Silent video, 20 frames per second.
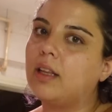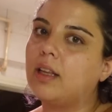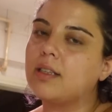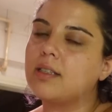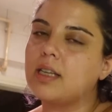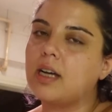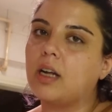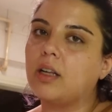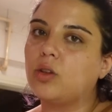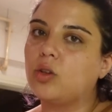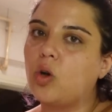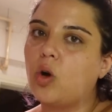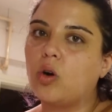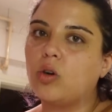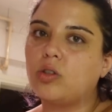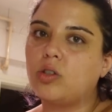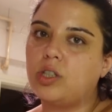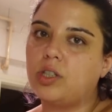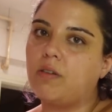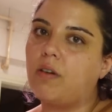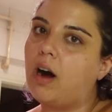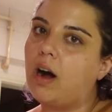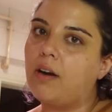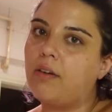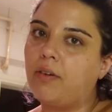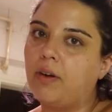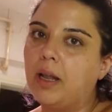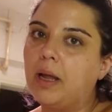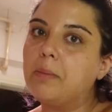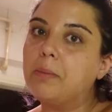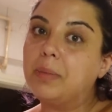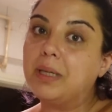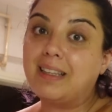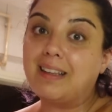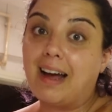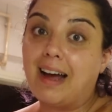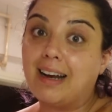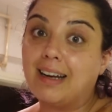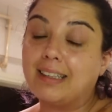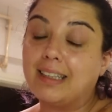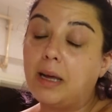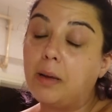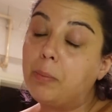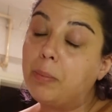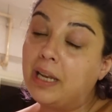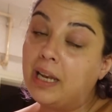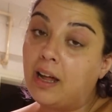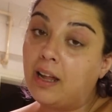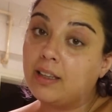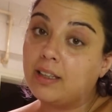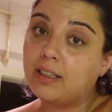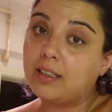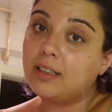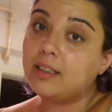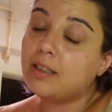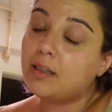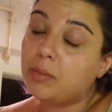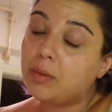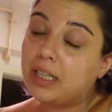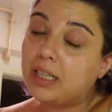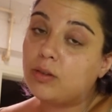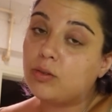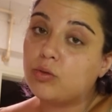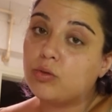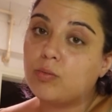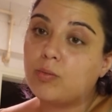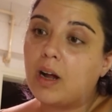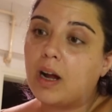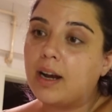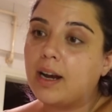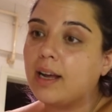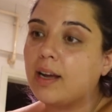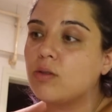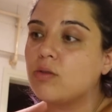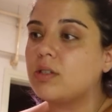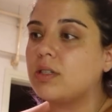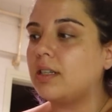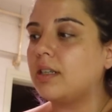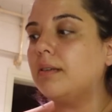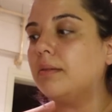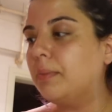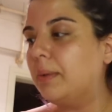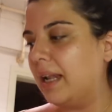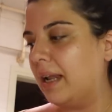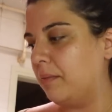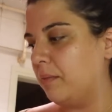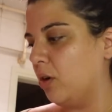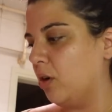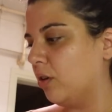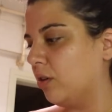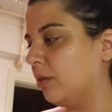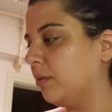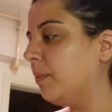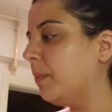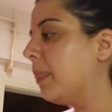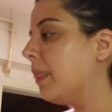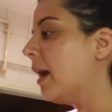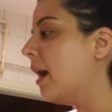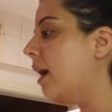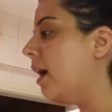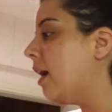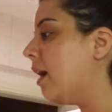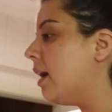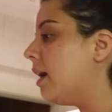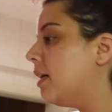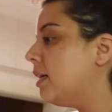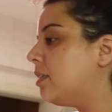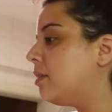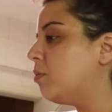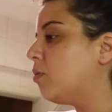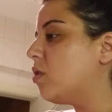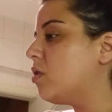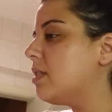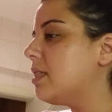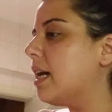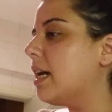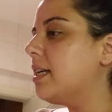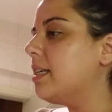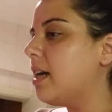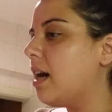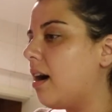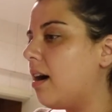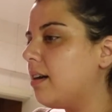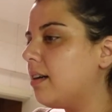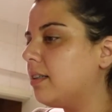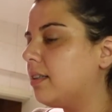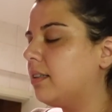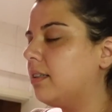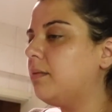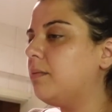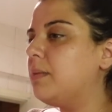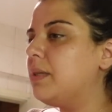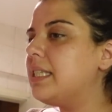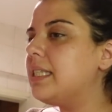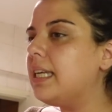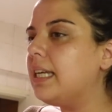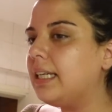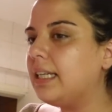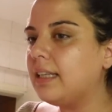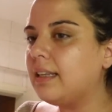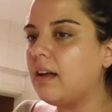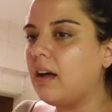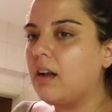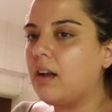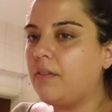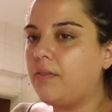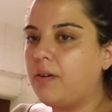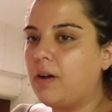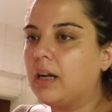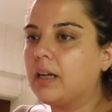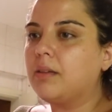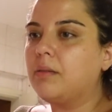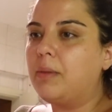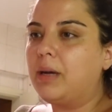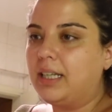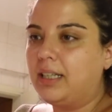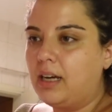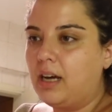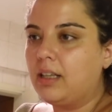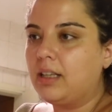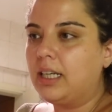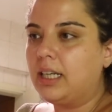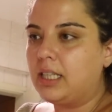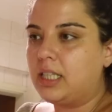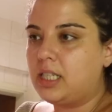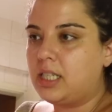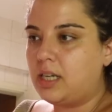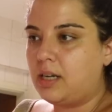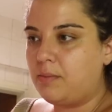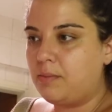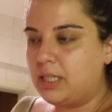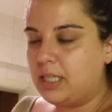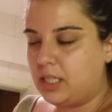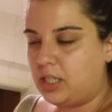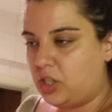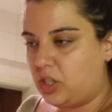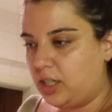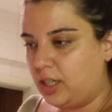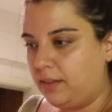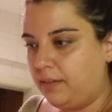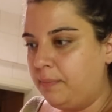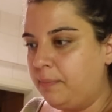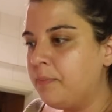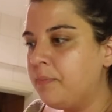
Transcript: da saat 4 civarı falan biter diye planladık. Tabii ki durumlar ne gösterir bilemiyorum. Şimdi o yüzden yarın biz iki tane farklı mekana gideceğimiz için